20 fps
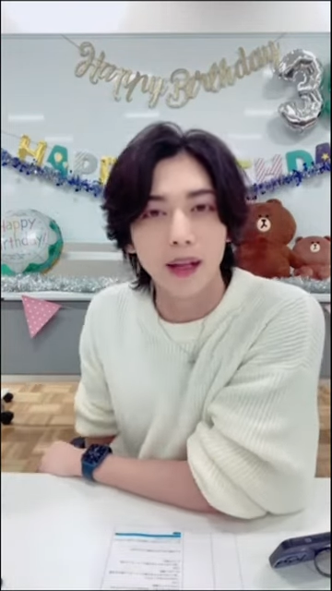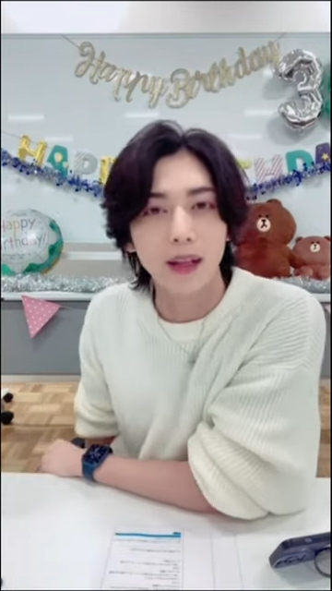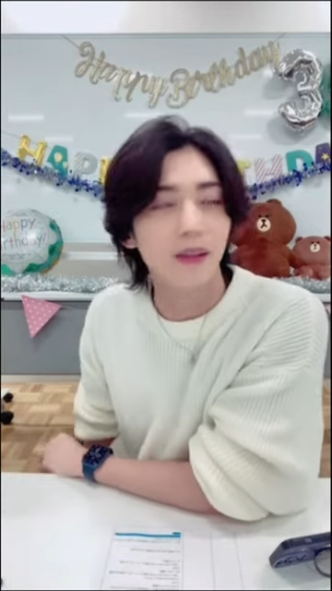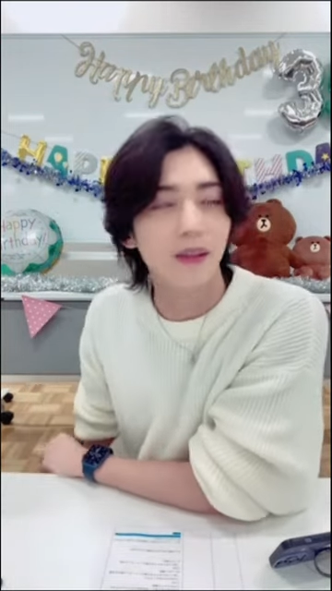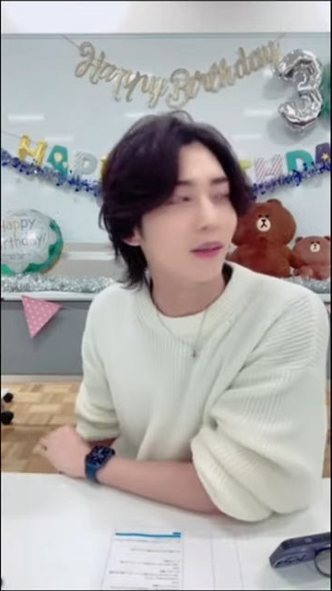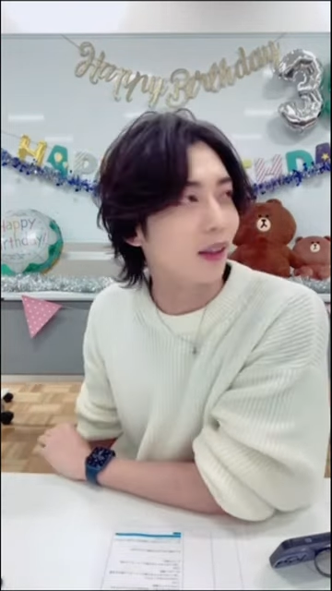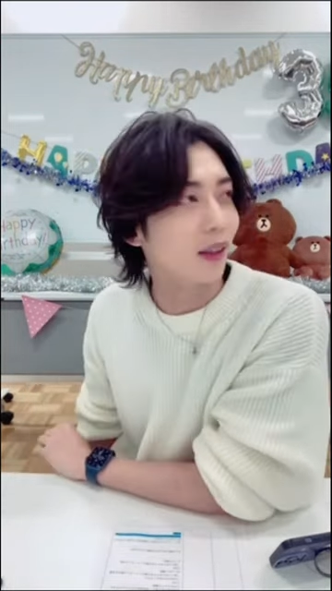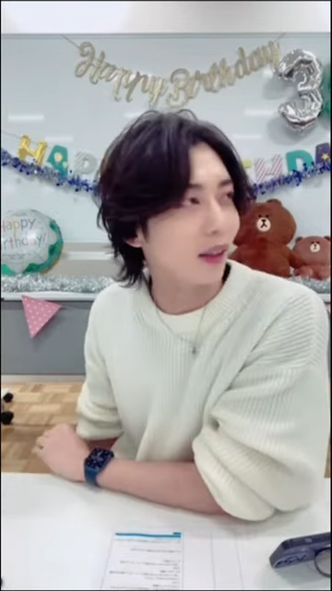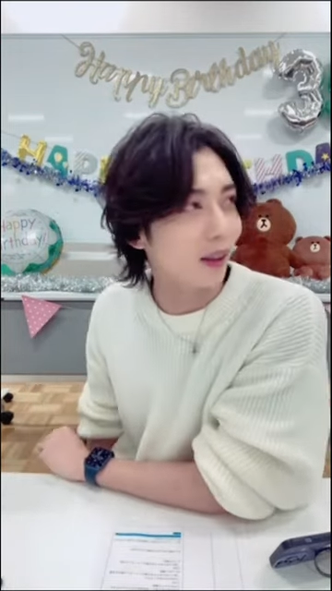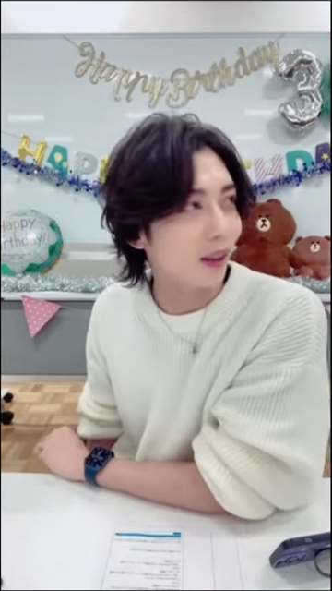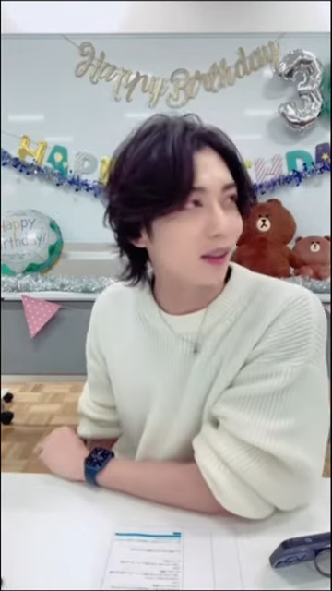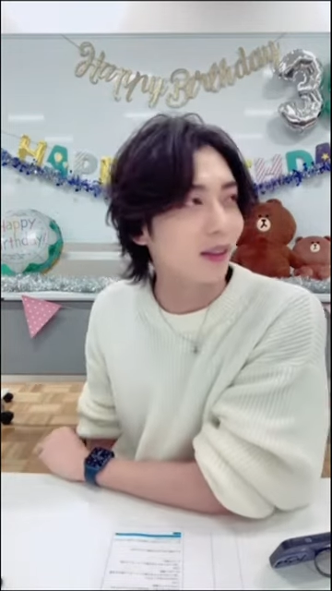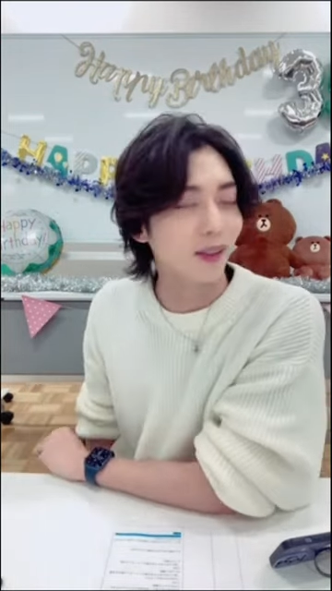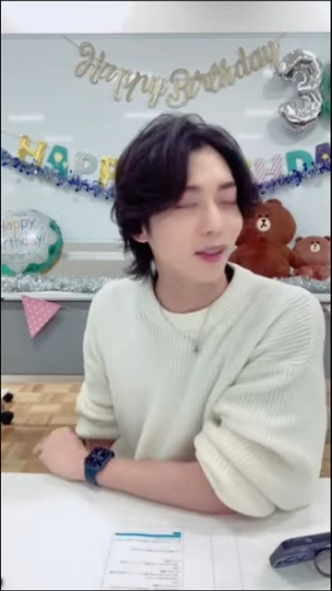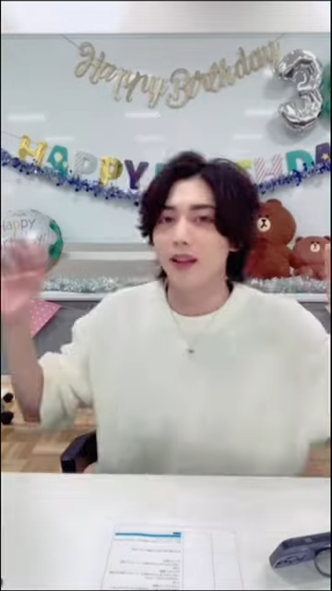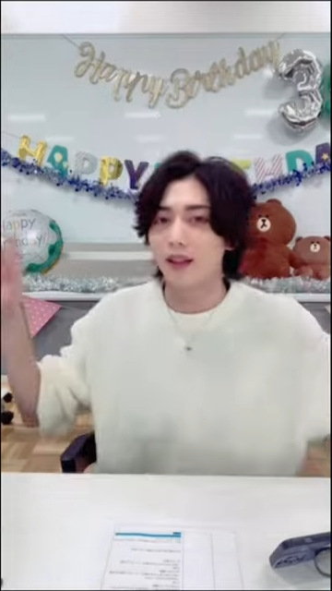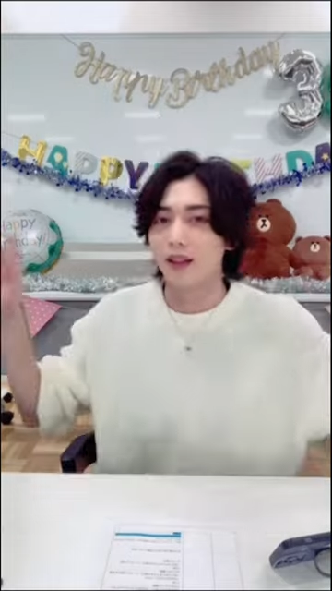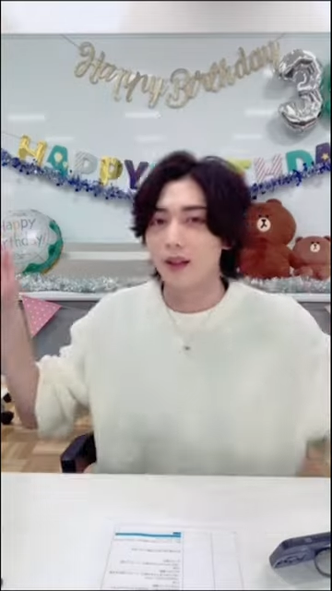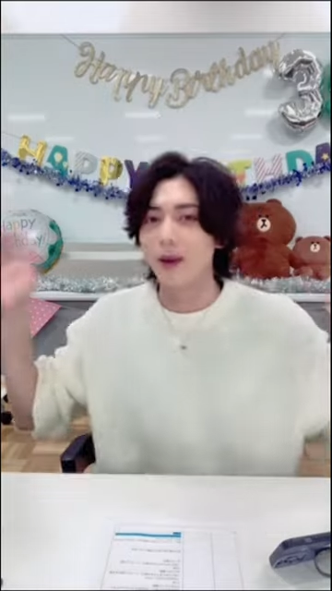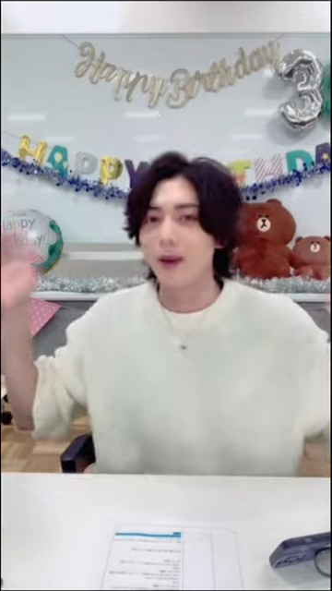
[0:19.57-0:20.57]
ねるんだなっ
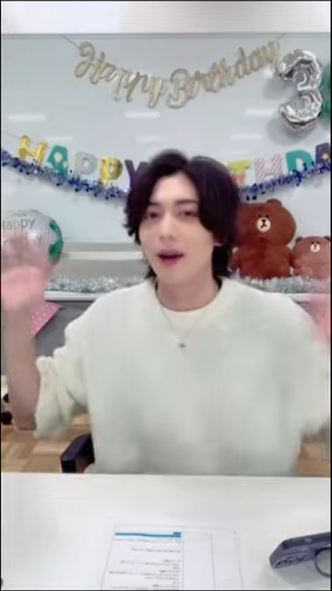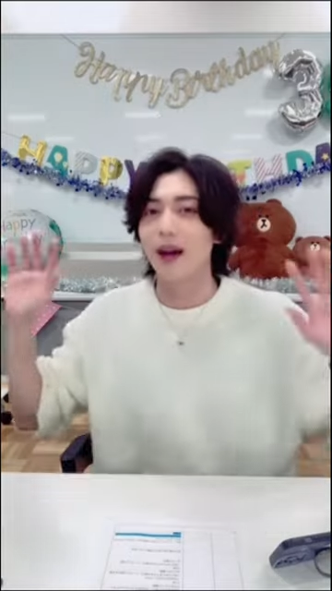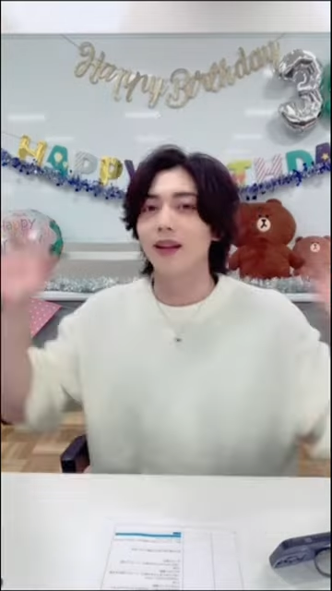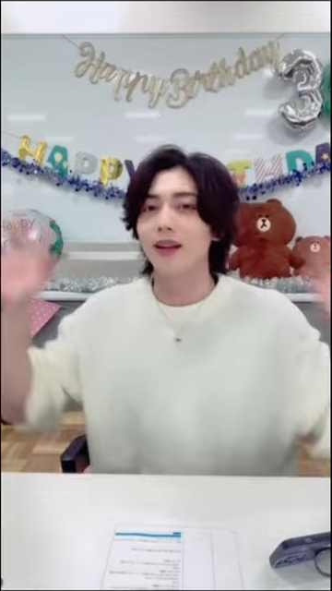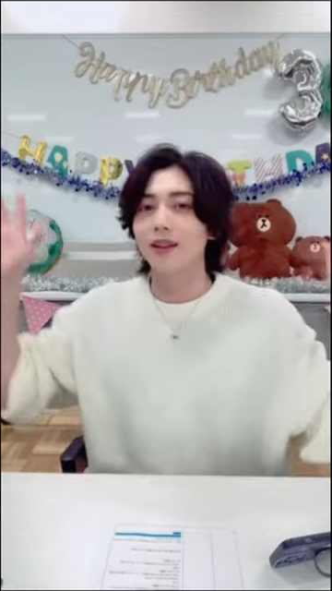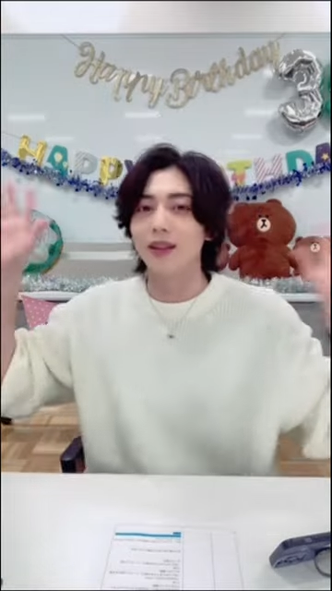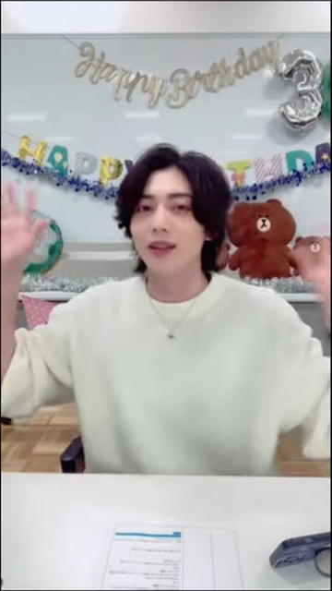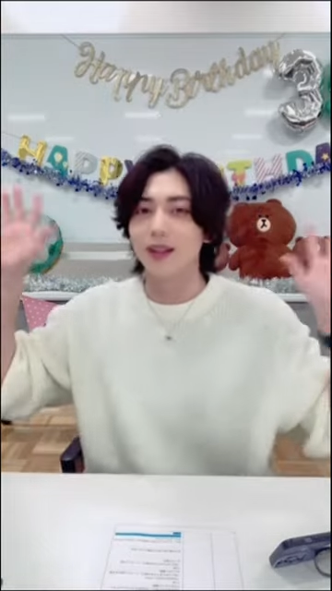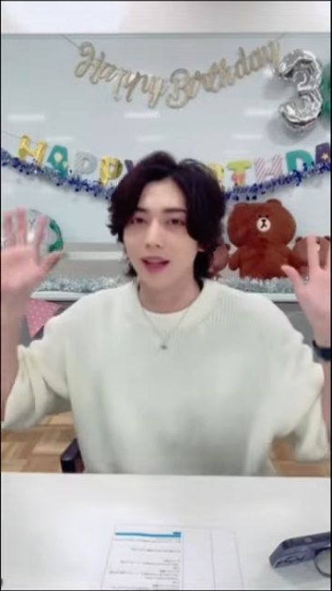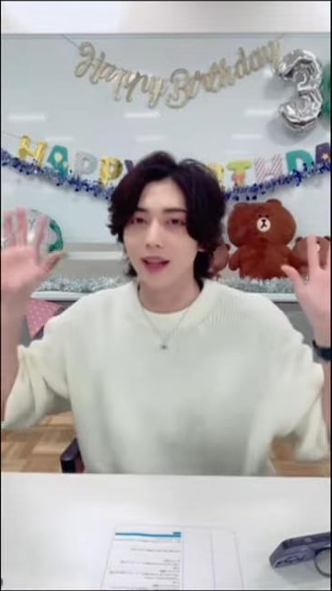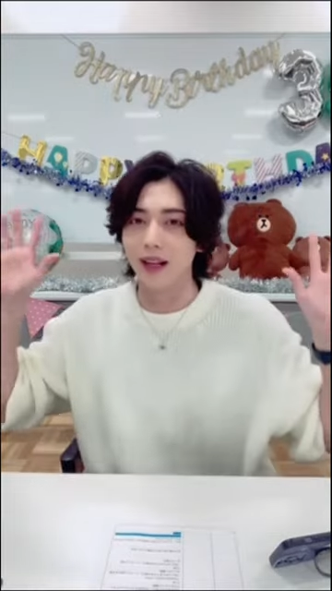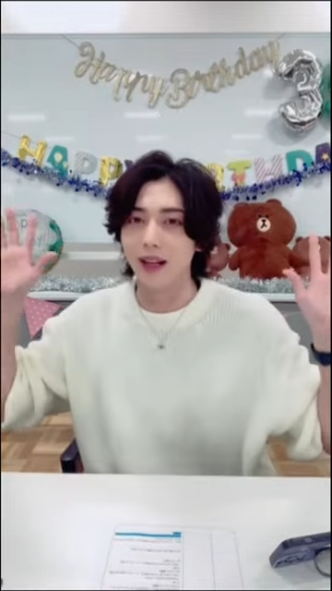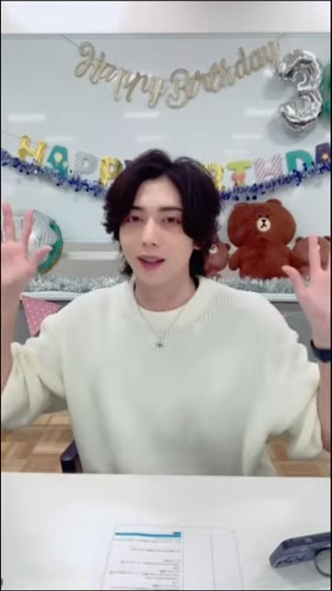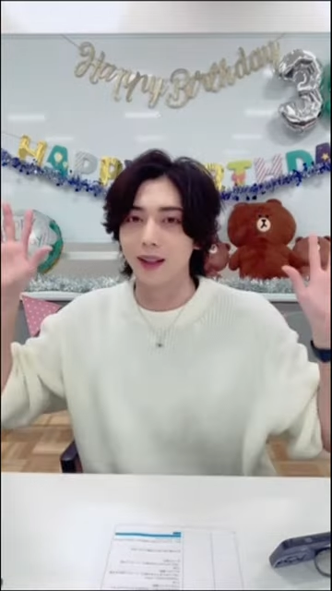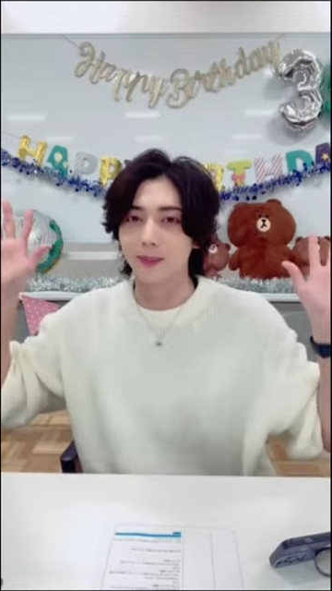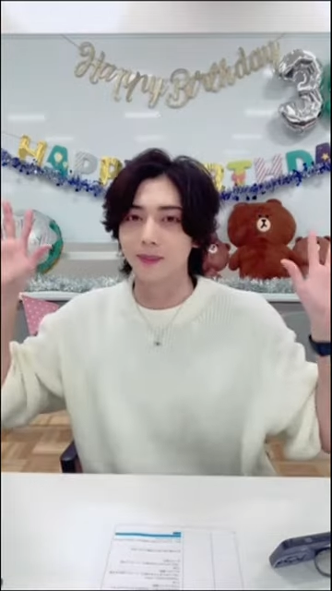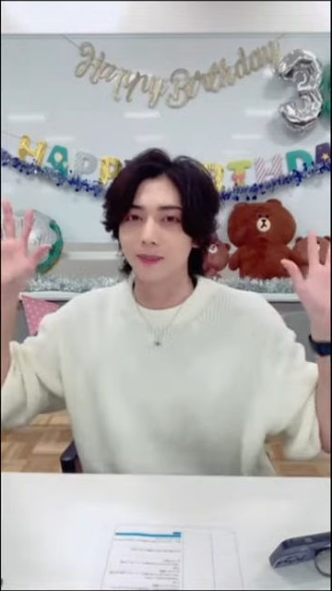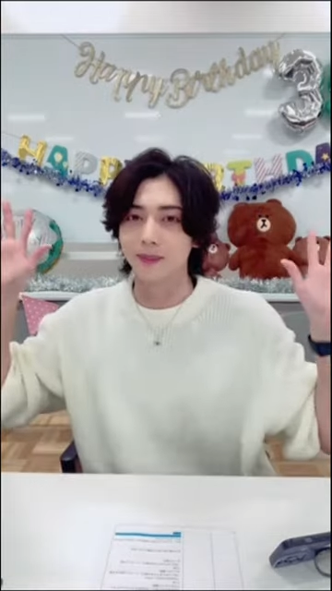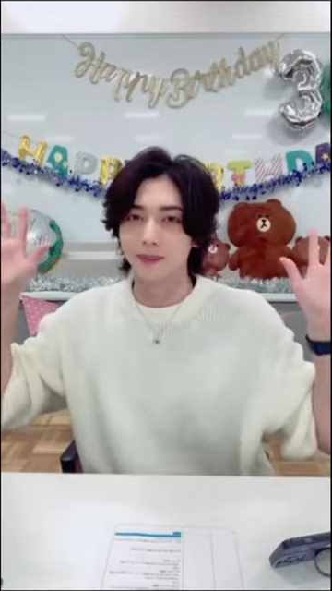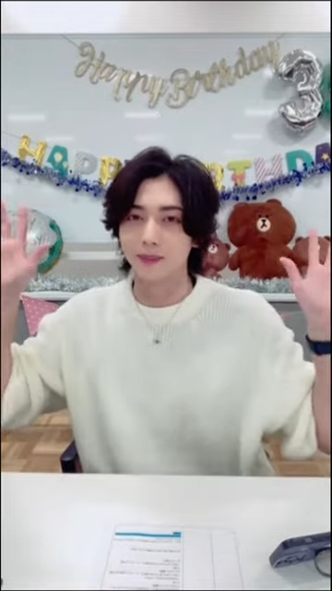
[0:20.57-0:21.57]
て。でもあの時、こ